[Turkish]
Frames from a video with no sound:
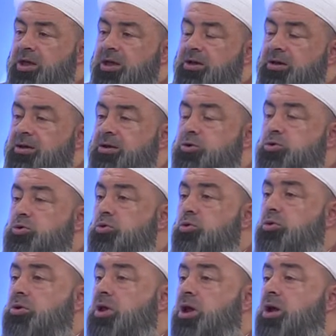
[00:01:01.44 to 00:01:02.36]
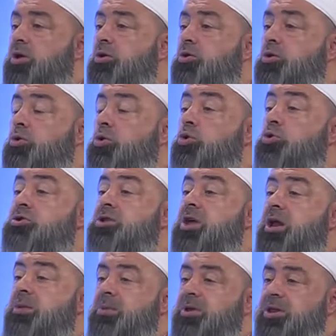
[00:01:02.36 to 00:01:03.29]
Resulullah'ın
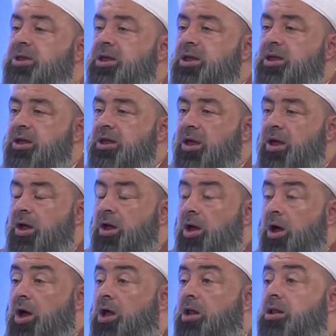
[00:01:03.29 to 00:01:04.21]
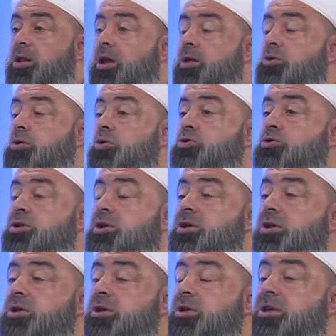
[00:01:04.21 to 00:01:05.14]
göstermediği, Allah
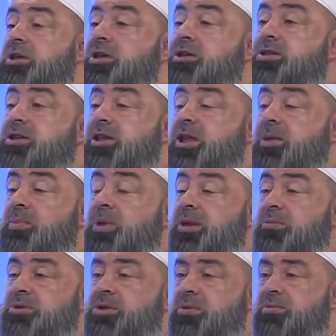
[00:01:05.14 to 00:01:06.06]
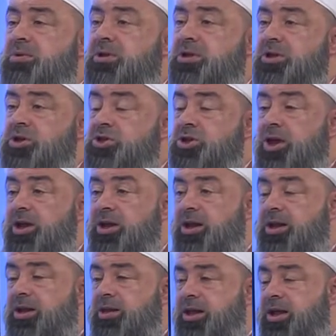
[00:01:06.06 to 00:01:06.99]
dostlarının kesinlikle benimsemediği
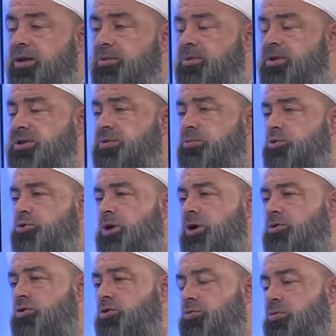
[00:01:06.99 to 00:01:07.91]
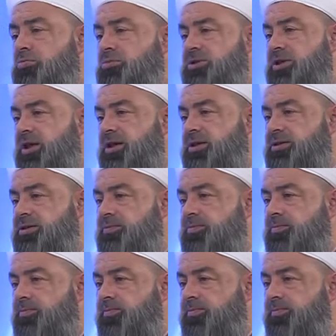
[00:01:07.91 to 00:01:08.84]
şeyleri de bizim uzak durmamız lazım.
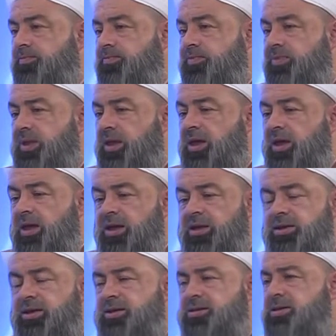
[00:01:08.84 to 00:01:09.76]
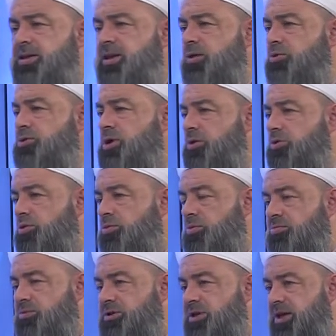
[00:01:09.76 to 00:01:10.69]
Kesinlikle uzak
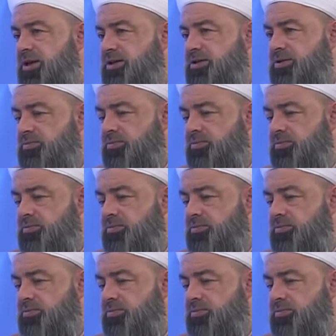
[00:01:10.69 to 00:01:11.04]
durmamız lazım.